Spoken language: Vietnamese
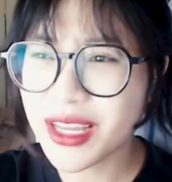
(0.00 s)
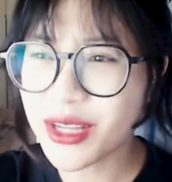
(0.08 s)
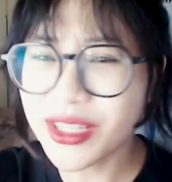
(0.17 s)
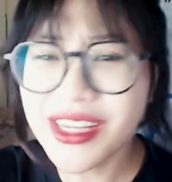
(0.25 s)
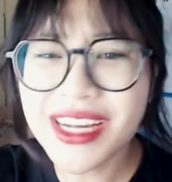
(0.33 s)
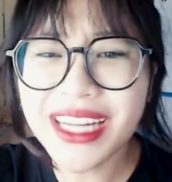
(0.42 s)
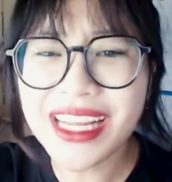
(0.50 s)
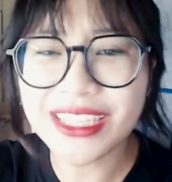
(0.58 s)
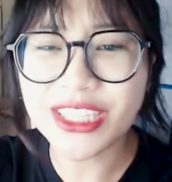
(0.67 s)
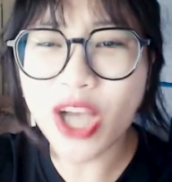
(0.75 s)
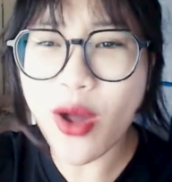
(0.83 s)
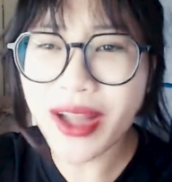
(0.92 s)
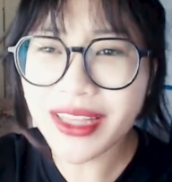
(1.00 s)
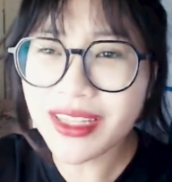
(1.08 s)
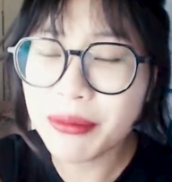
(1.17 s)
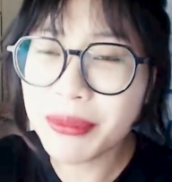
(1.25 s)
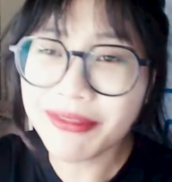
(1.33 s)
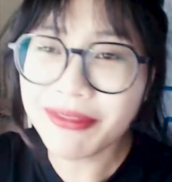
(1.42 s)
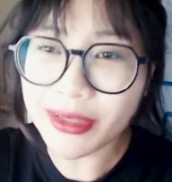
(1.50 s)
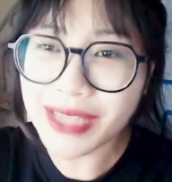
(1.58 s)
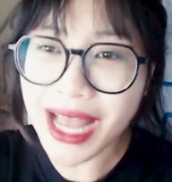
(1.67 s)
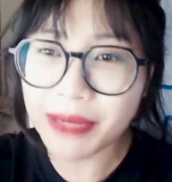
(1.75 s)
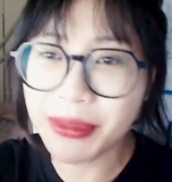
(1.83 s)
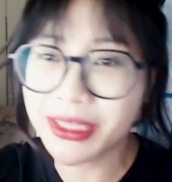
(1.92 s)
nó như cái nhà trọ ấy tức là mình vào
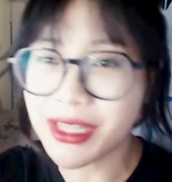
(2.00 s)
nhà thì mình sẽ